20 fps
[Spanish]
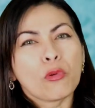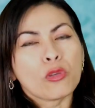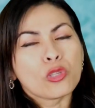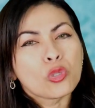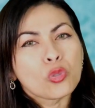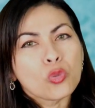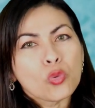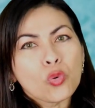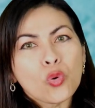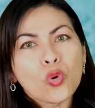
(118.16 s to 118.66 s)

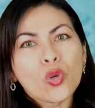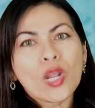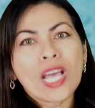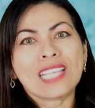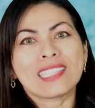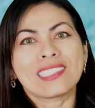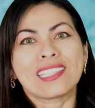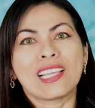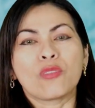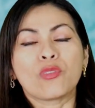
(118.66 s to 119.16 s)

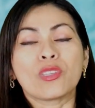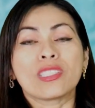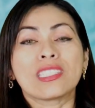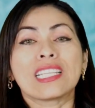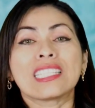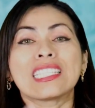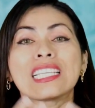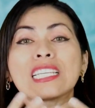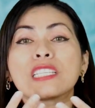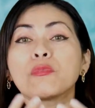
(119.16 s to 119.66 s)
postura hasta
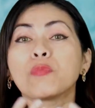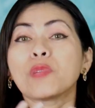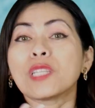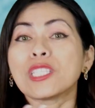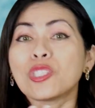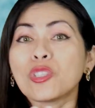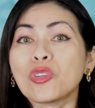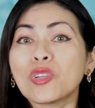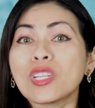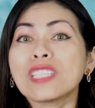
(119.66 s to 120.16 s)
nuestras
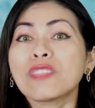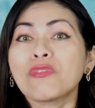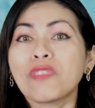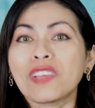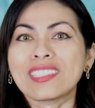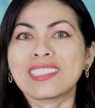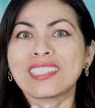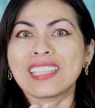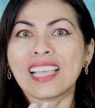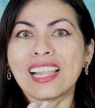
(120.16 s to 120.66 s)
expresiones
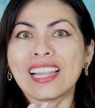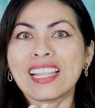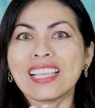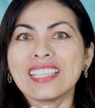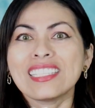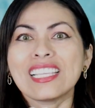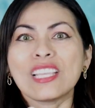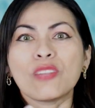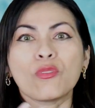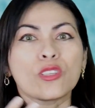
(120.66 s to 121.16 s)

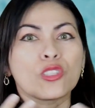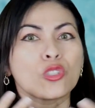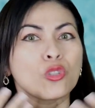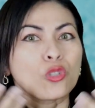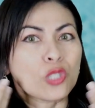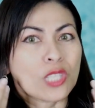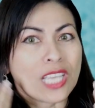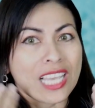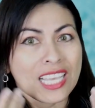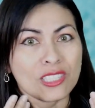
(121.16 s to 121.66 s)
faciales y
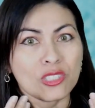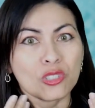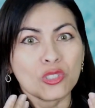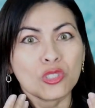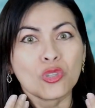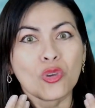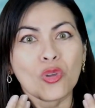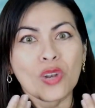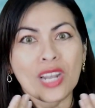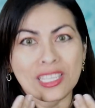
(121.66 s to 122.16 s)
nuestros
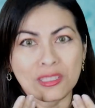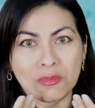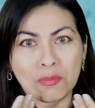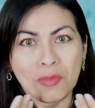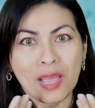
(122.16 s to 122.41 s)
gestos con las